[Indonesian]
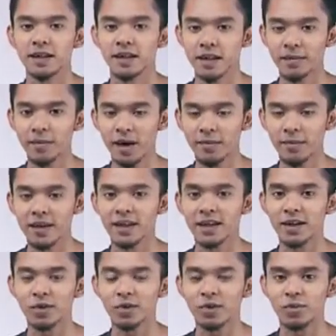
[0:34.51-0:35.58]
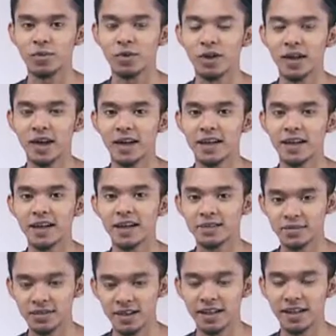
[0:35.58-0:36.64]
Nah, bagaimana cara untuk menggunakannya?
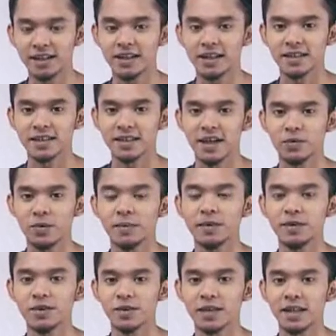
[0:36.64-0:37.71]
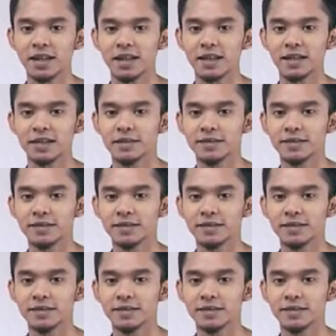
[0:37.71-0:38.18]
Langsung saja kita saksikan webisode kali ini.